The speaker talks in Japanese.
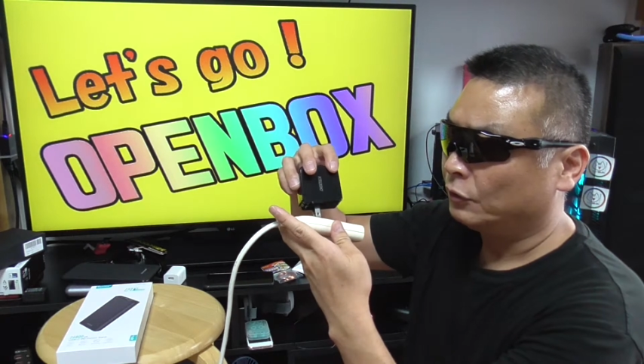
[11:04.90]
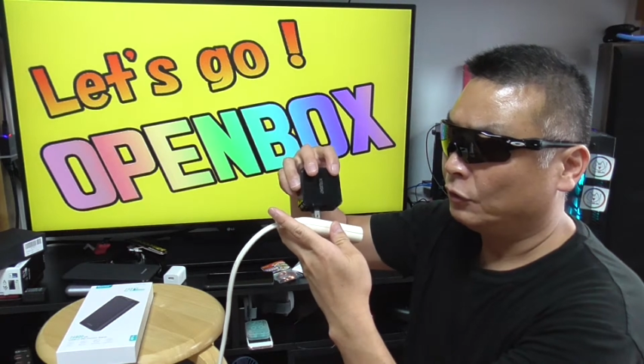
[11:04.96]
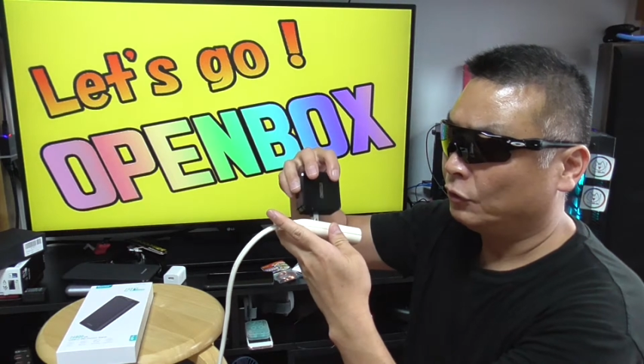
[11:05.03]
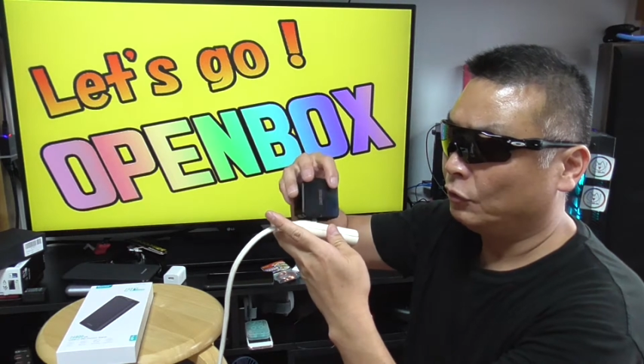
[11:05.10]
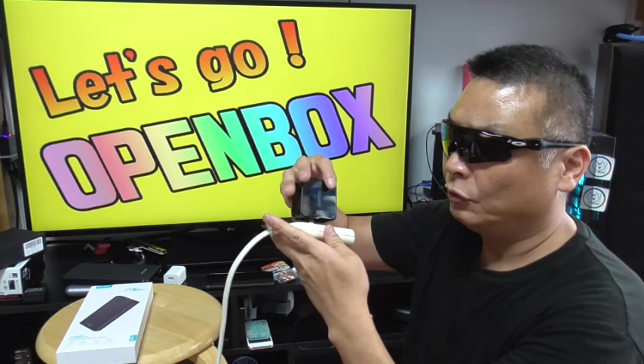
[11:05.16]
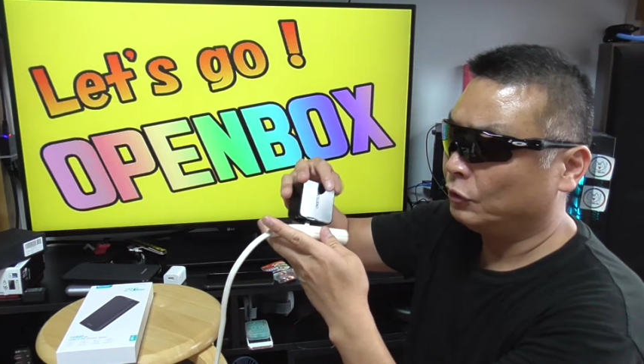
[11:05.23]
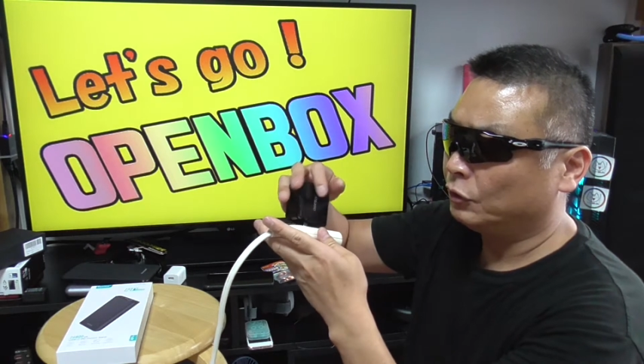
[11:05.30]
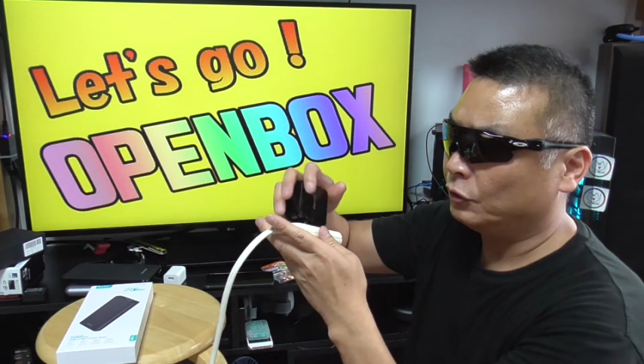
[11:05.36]

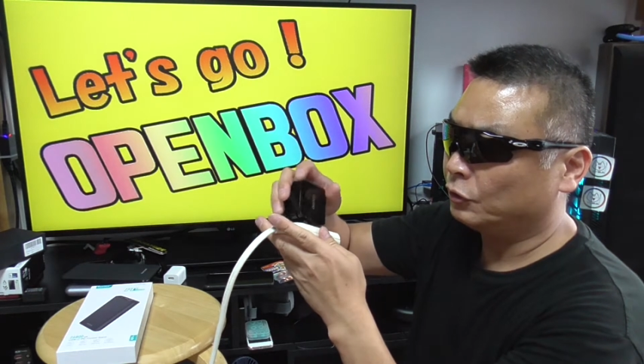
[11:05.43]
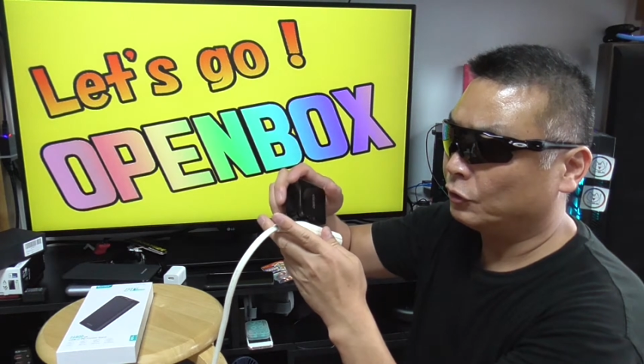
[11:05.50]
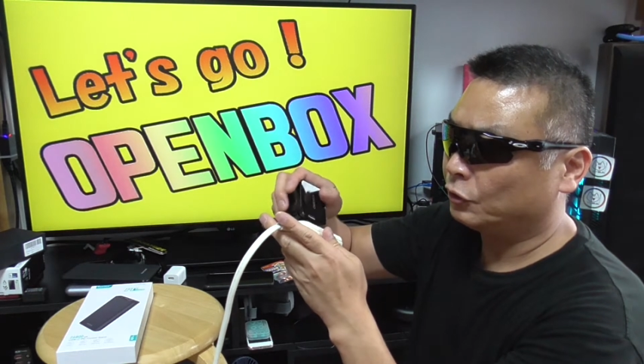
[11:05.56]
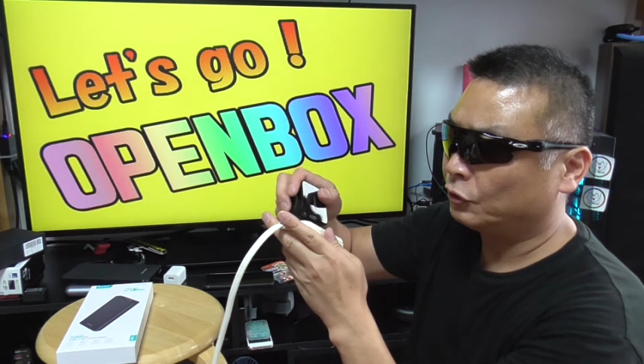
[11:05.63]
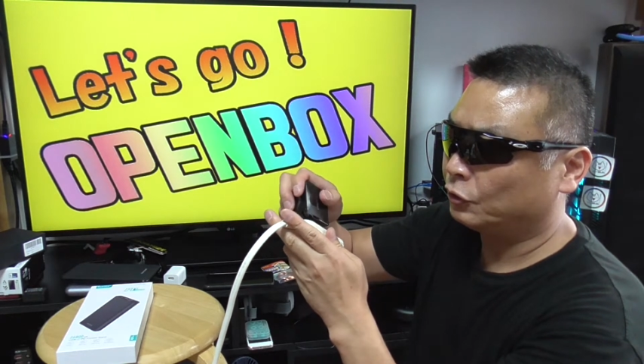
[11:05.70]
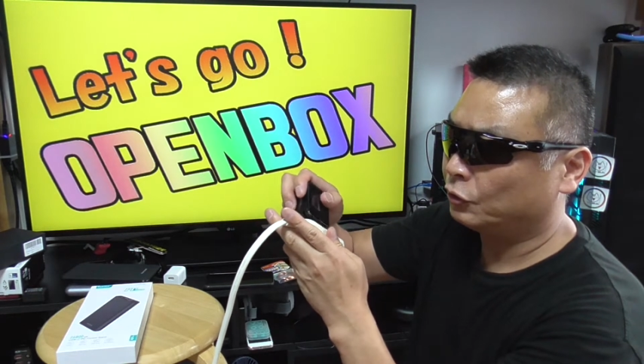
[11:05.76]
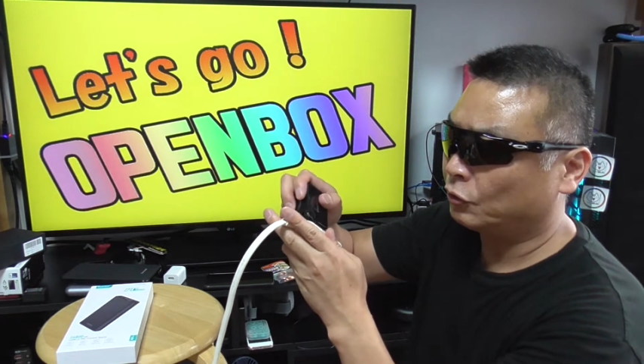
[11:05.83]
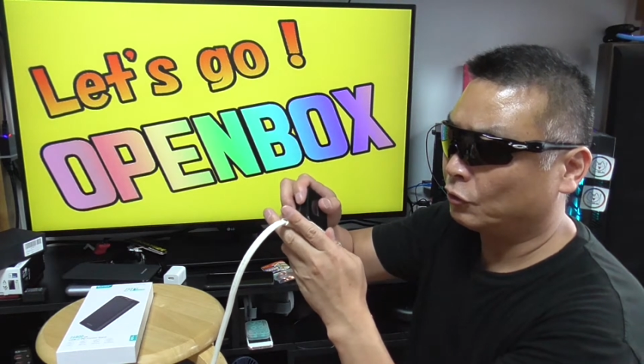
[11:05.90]
よい
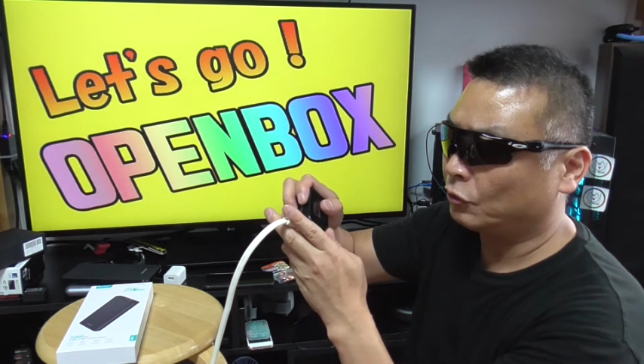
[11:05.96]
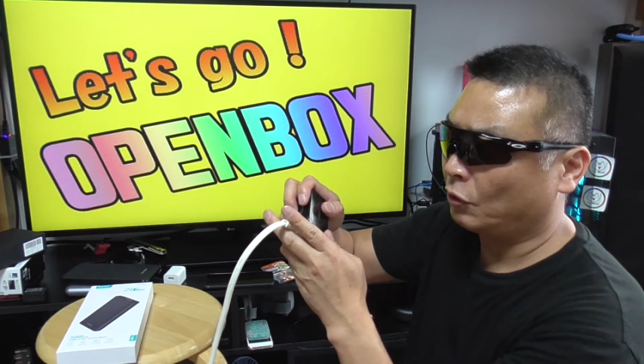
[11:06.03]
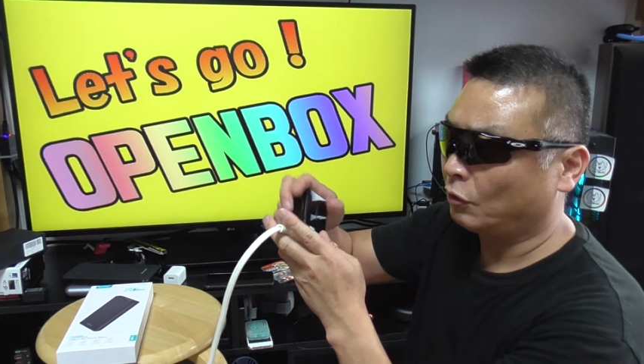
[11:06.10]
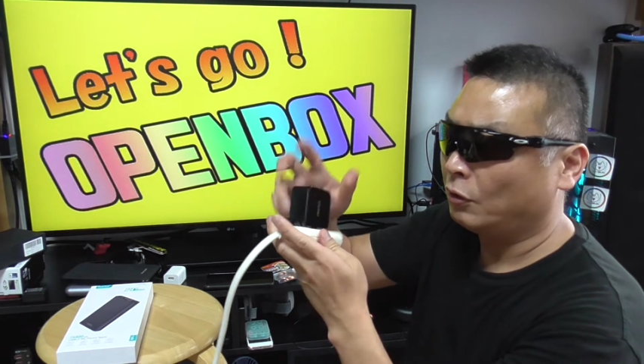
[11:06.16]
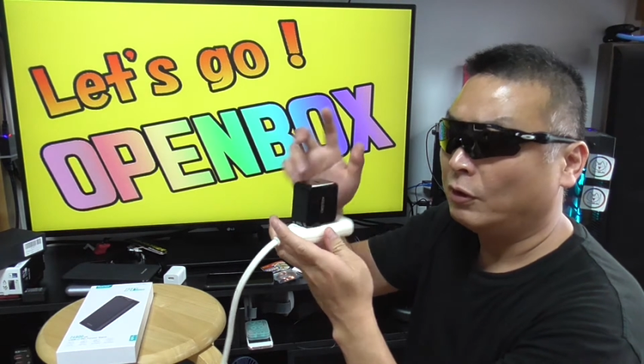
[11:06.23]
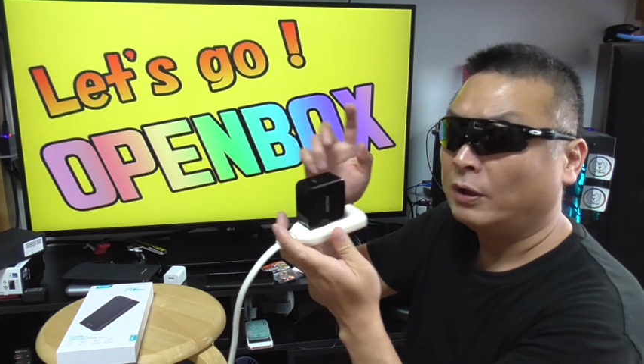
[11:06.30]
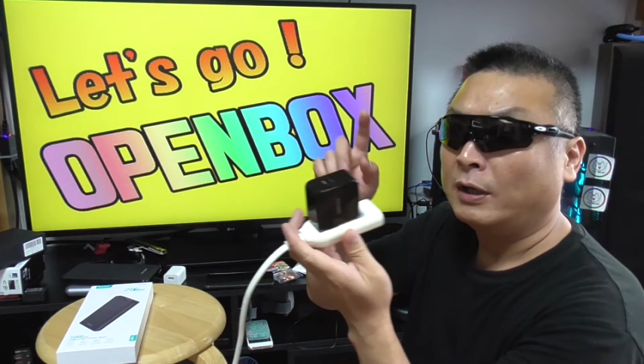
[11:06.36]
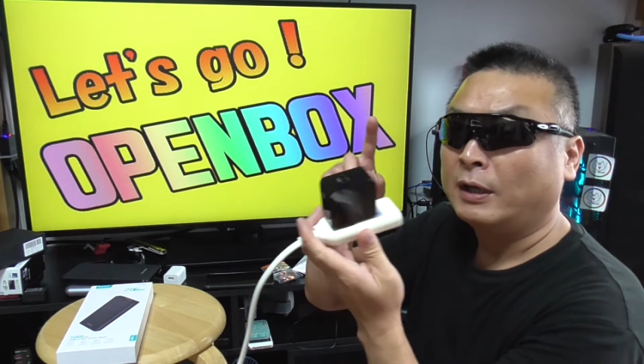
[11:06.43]
しょと